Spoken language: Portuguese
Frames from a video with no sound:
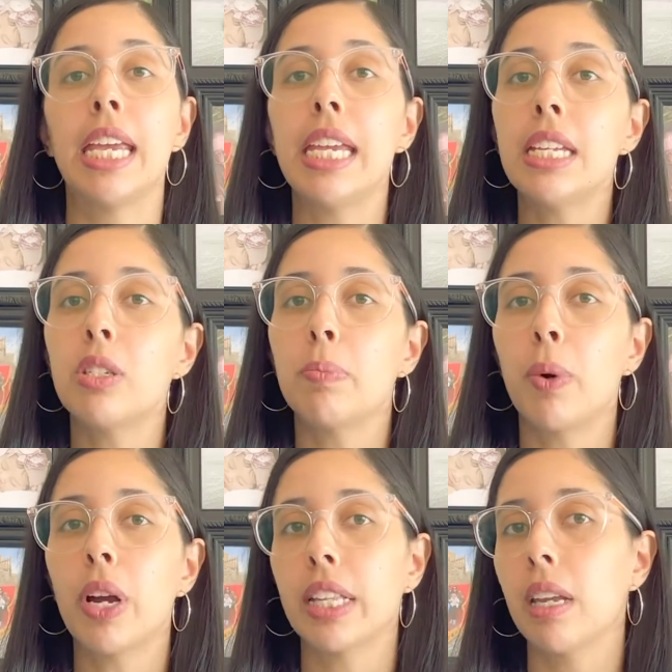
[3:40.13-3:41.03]
Isso
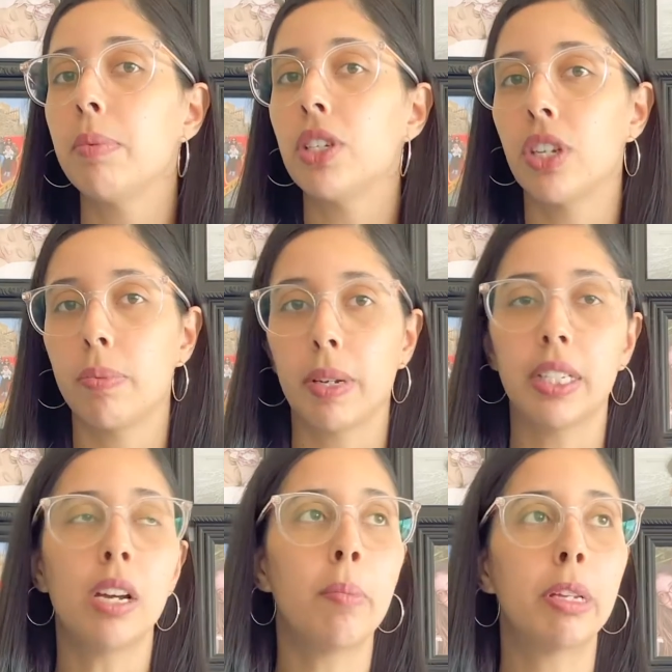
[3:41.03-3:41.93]
porque tem muita gente
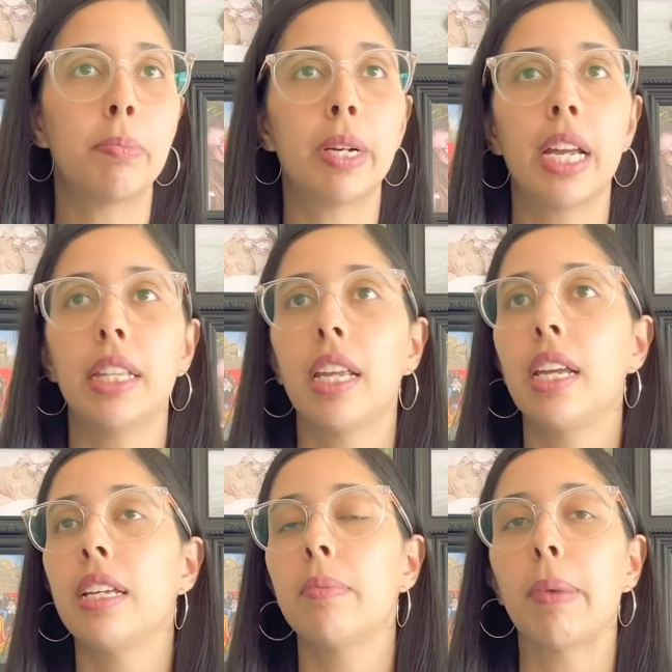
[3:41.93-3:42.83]
falando, não, mas porque
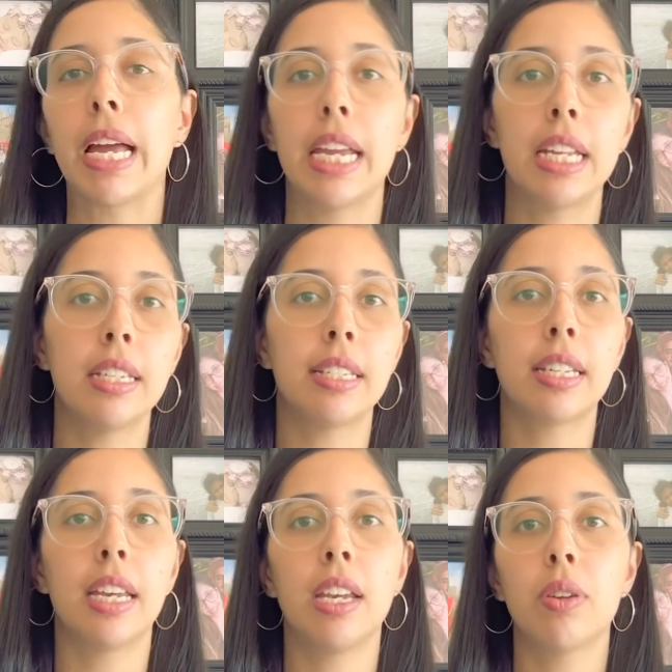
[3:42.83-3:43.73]
tem países
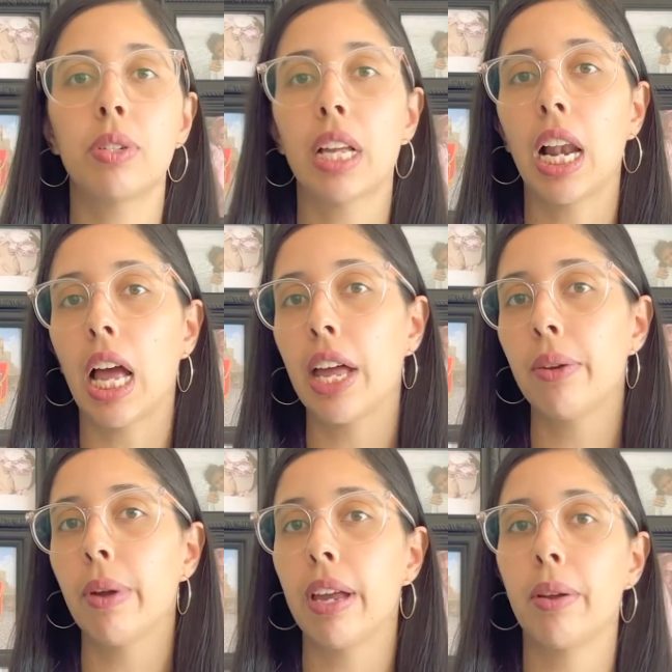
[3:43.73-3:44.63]
que o
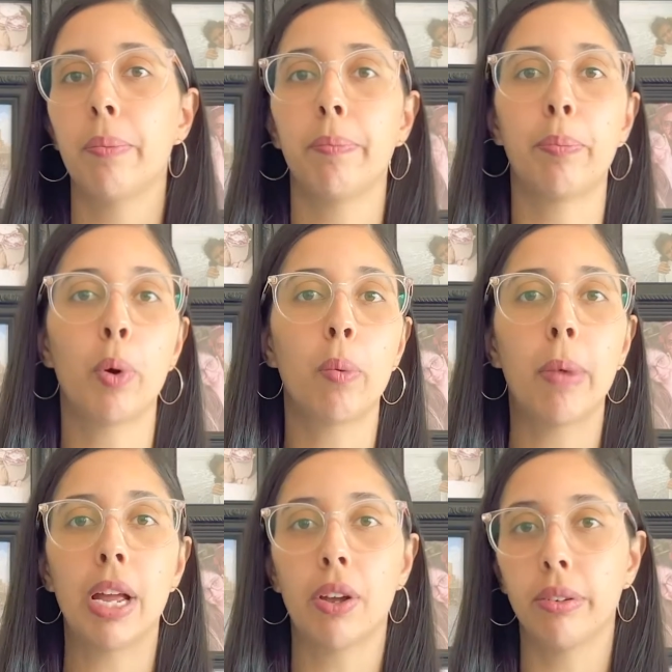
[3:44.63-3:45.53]
salário é um pouco
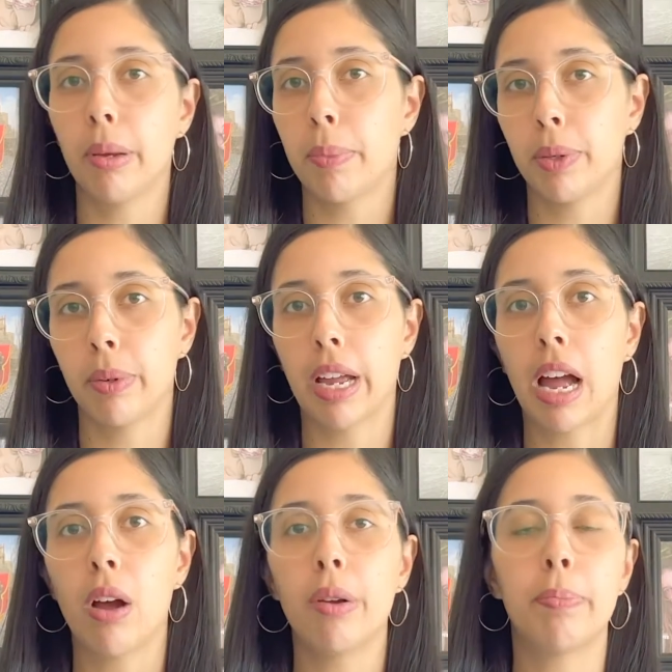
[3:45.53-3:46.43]
maior do que
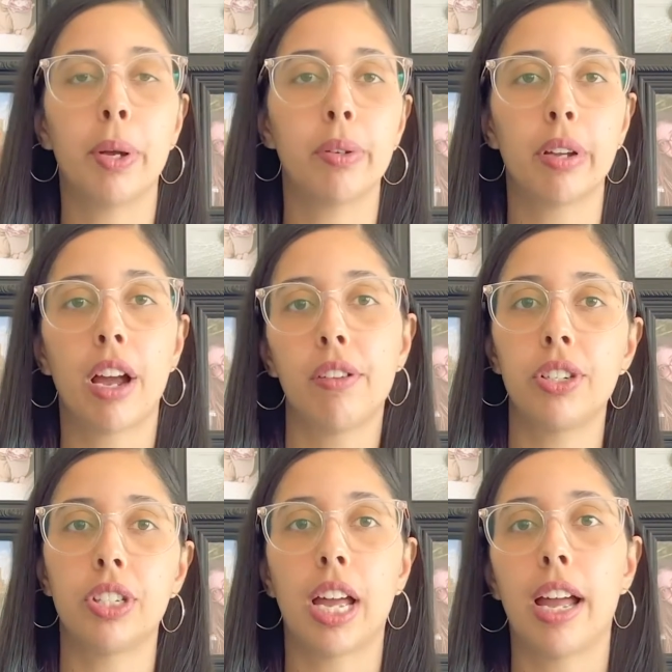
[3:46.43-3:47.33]
Portugal e Portugal
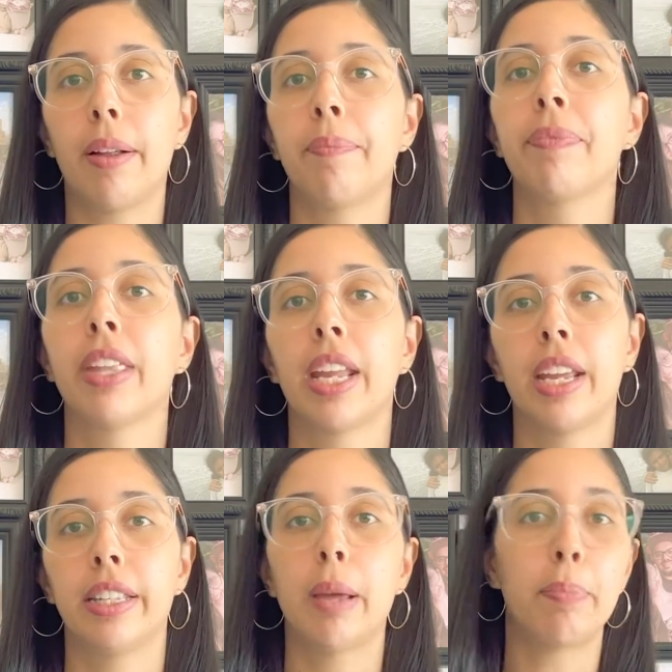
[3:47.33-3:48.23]
está
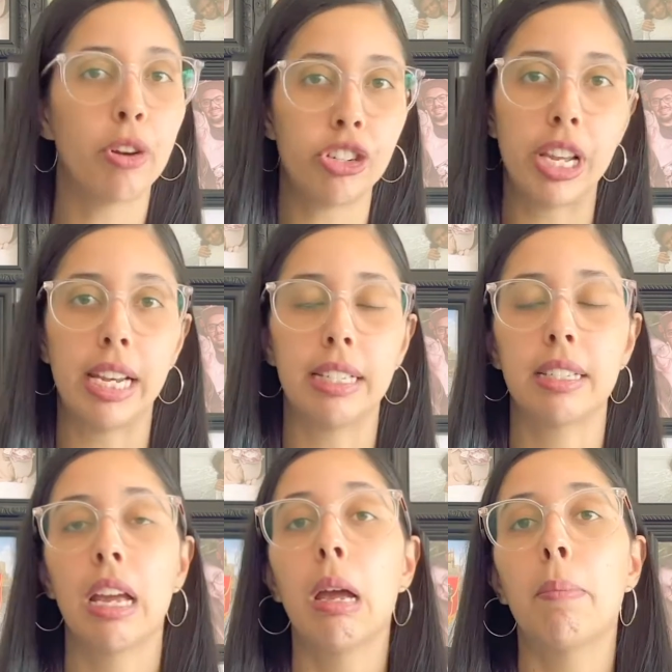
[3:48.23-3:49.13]
depois
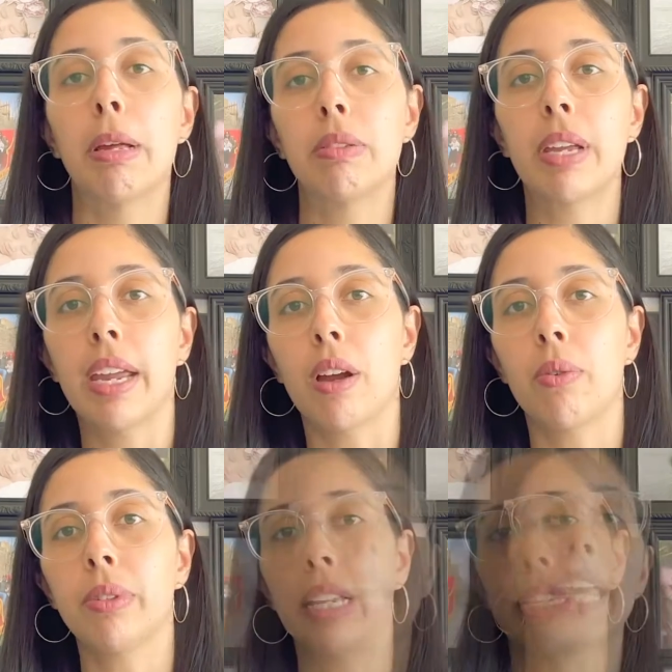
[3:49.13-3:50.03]
deles. Mas o que, que
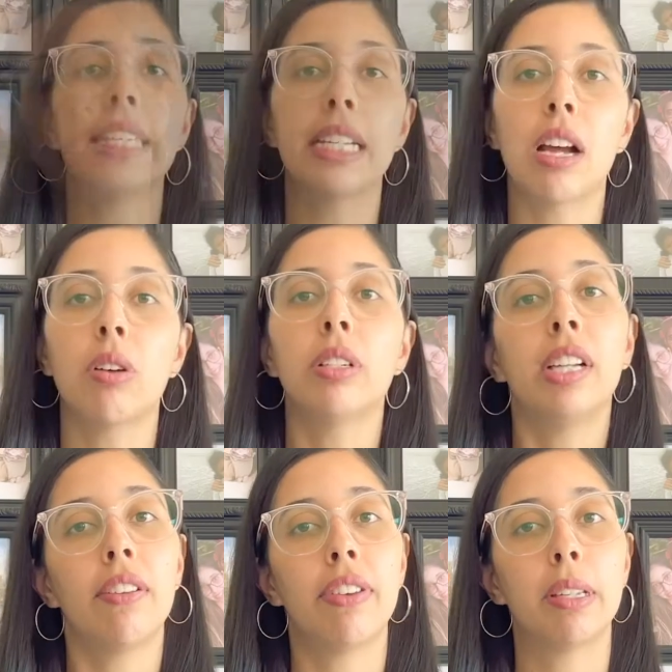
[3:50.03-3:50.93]
acontece? Esse cálculo
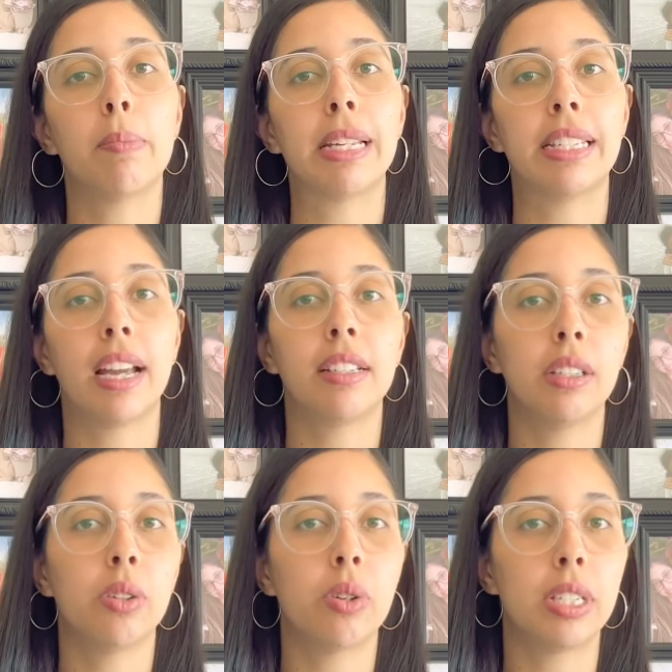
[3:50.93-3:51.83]
ele é feito baseado
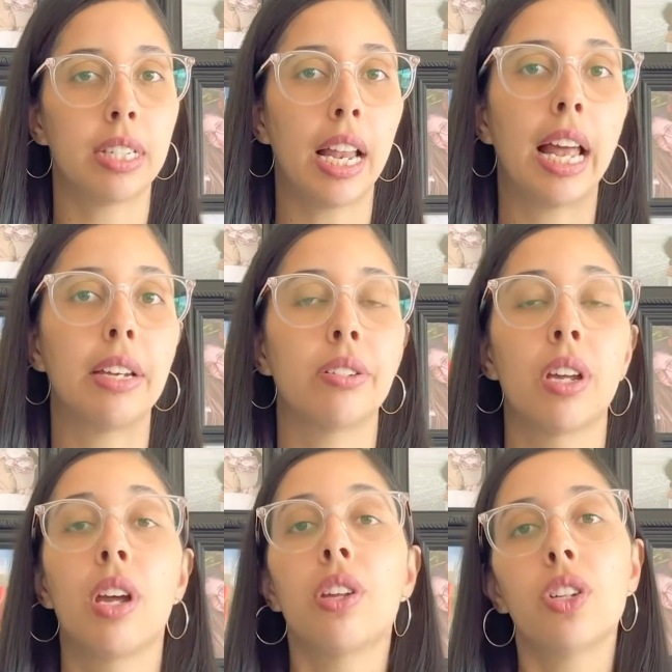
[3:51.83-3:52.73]
em 12
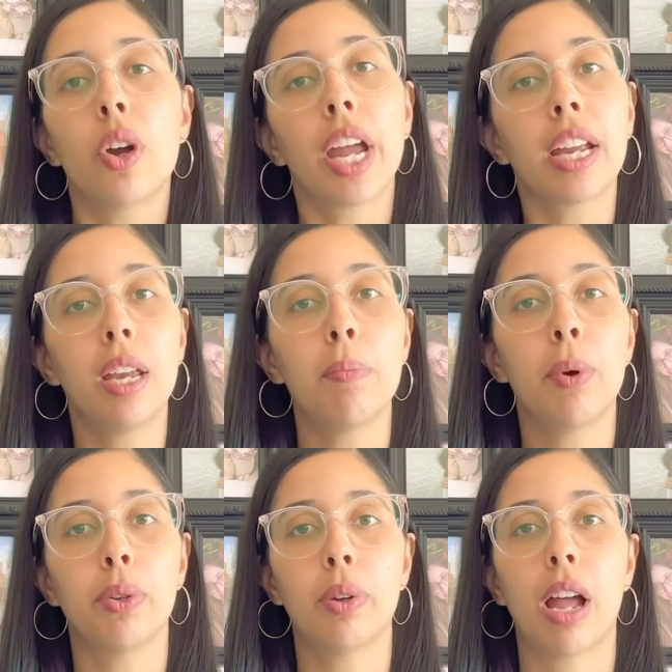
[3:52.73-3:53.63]
salários. Só que aqui em
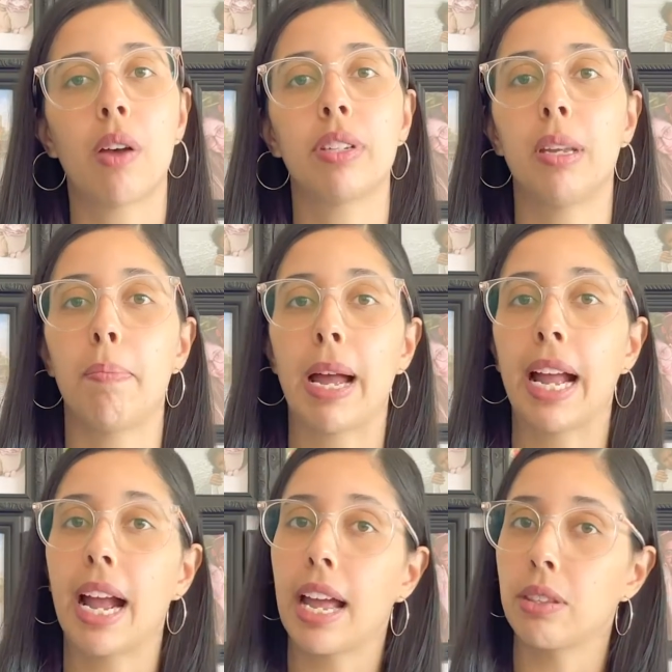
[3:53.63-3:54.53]
Portugal se
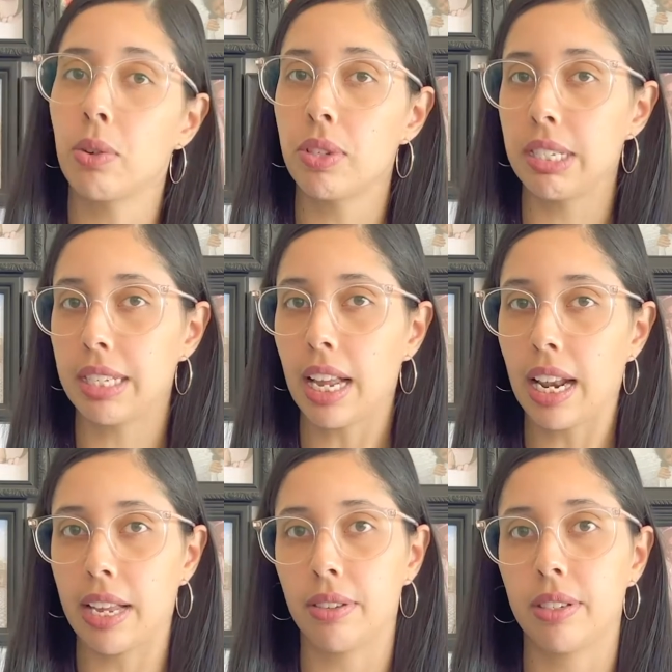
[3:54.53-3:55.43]
paga 14
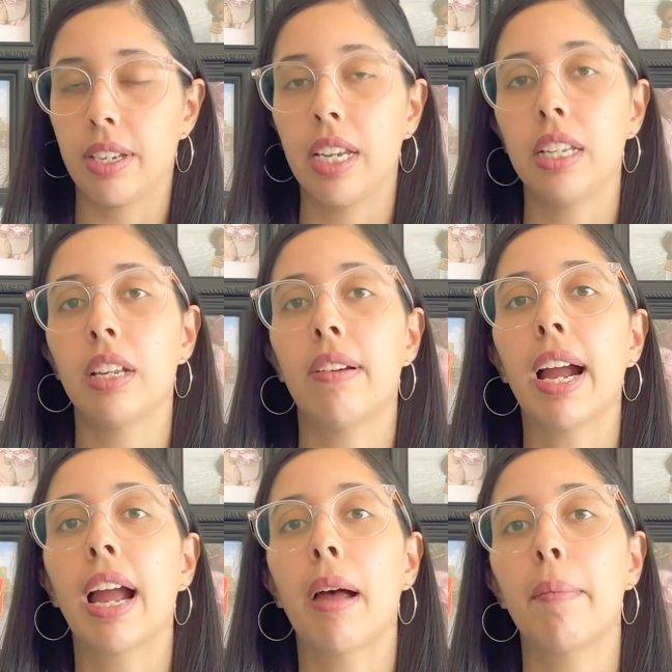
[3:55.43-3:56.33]
salários. Então
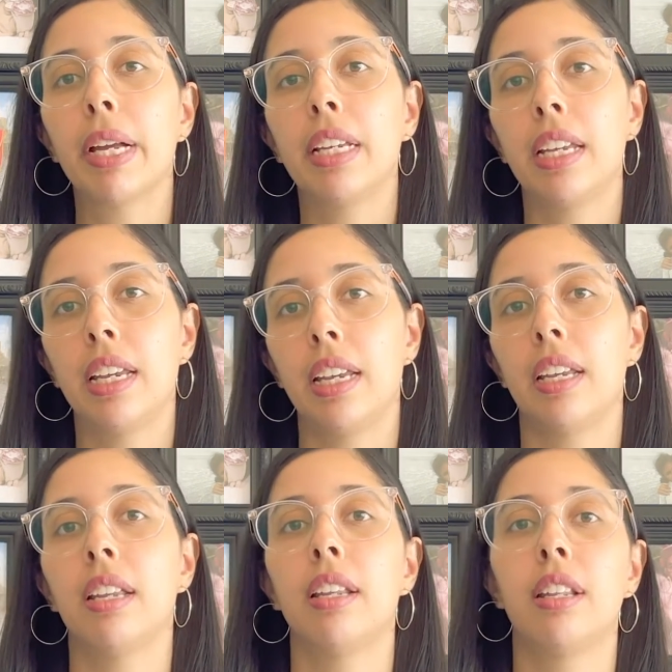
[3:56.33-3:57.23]
acaba
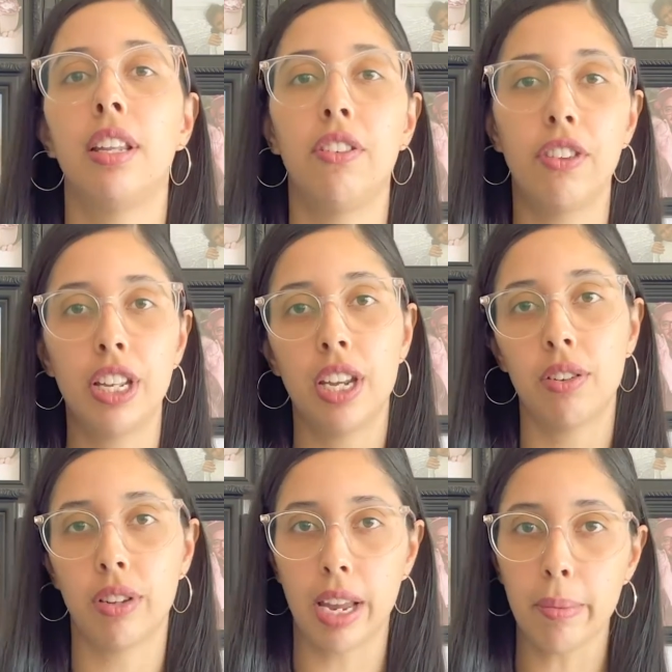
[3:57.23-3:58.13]
que
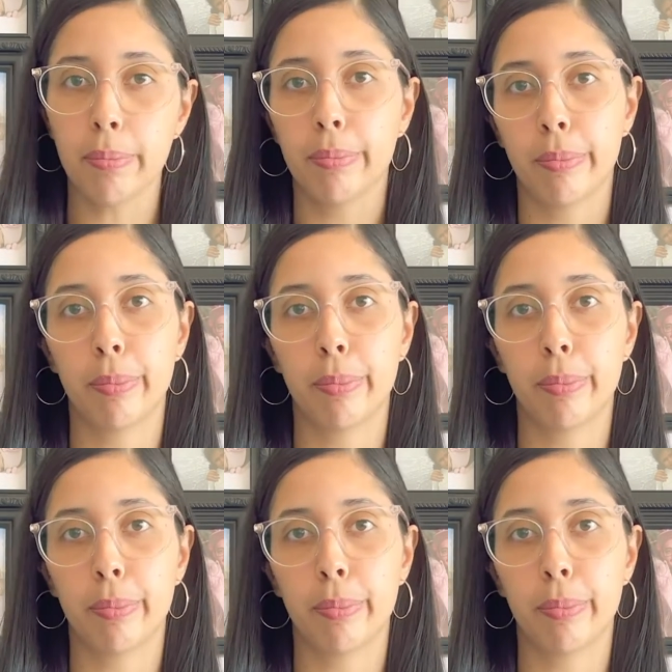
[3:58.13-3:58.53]
dividindo, né?